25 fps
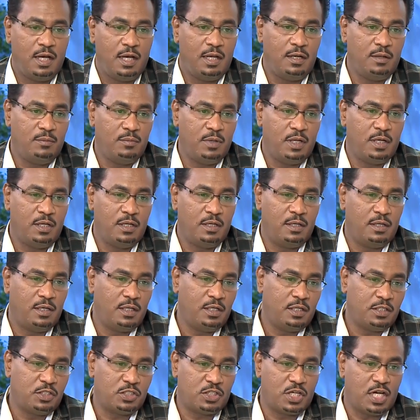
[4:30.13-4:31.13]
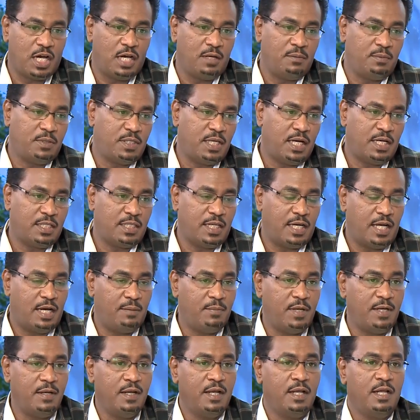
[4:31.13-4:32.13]
الاشكال بتاعت
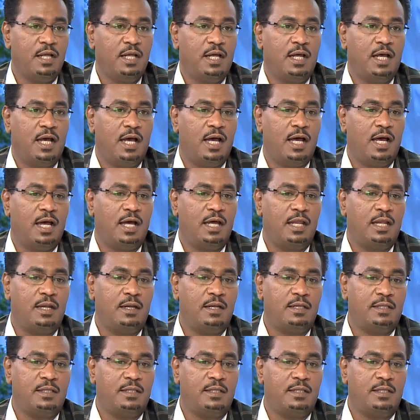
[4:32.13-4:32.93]
العمل آه،